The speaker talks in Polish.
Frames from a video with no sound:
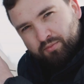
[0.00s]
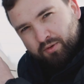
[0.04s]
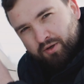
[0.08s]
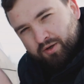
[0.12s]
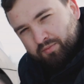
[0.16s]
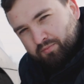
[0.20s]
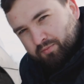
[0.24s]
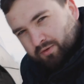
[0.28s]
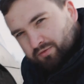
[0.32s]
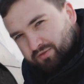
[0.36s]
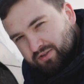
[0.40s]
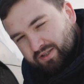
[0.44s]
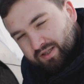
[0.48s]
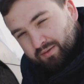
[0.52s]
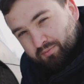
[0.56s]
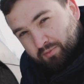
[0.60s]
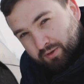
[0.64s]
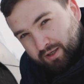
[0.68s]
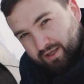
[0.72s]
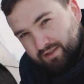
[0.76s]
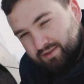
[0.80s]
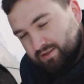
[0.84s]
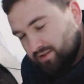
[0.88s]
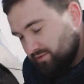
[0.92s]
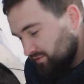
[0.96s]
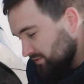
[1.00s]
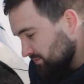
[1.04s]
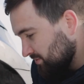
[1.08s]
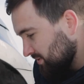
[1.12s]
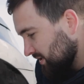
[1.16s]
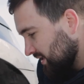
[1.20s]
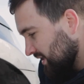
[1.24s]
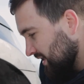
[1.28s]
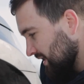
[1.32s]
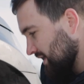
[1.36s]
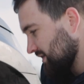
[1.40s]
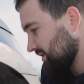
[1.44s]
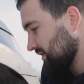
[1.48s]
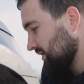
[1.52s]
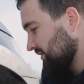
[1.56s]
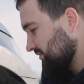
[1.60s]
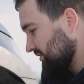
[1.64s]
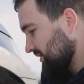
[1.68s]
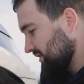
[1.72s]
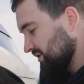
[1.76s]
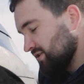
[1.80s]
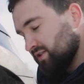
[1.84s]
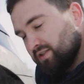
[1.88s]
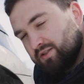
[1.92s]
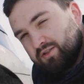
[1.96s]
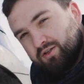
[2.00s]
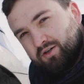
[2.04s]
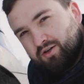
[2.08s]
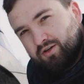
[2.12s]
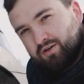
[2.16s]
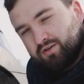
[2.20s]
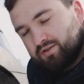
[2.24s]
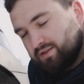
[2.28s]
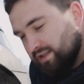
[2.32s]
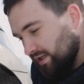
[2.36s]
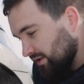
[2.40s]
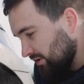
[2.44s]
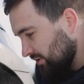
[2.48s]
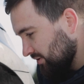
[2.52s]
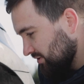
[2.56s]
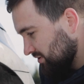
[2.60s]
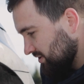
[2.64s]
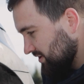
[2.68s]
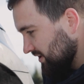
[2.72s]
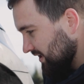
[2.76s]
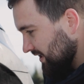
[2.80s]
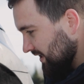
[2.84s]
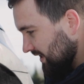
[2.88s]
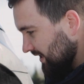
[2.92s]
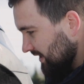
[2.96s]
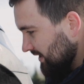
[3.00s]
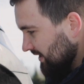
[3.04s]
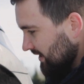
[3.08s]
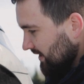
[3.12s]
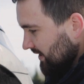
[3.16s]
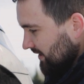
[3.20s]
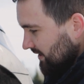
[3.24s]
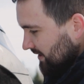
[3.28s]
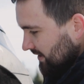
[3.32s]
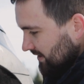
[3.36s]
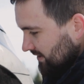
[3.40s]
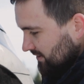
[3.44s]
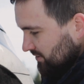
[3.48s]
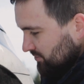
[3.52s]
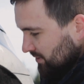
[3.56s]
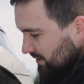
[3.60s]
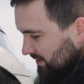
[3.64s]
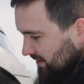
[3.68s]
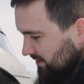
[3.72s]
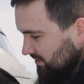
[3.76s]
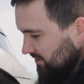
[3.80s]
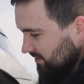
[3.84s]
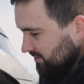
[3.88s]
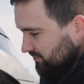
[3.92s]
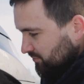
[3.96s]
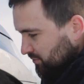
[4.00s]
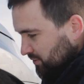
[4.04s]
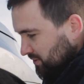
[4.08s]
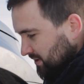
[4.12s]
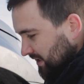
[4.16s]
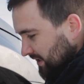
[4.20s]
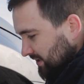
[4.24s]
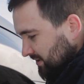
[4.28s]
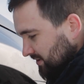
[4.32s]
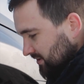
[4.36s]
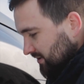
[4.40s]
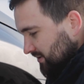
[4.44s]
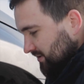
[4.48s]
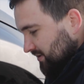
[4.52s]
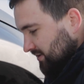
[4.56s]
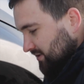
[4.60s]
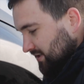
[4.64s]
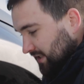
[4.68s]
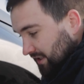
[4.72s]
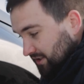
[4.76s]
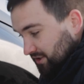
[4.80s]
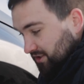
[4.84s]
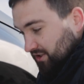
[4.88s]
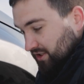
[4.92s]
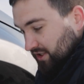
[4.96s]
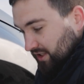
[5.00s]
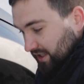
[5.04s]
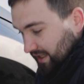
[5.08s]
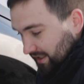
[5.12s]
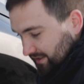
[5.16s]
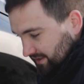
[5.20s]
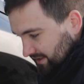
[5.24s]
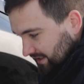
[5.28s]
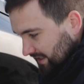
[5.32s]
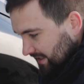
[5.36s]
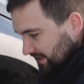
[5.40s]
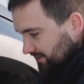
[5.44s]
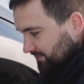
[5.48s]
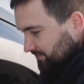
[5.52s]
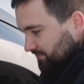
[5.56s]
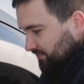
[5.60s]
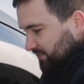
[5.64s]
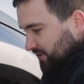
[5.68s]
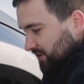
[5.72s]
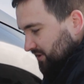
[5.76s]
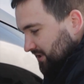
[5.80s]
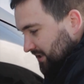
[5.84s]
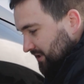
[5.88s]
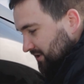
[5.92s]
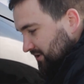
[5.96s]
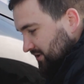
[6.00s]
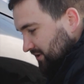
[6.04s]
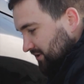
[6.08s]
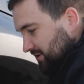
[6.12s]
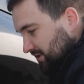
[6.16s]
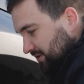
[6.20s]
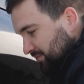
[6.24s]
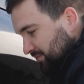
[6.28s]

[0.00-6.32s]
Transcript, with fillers: po powinna pokazać Wam się karta właśnie do tego odcinka, składa się z dwóch części, z części letniej i części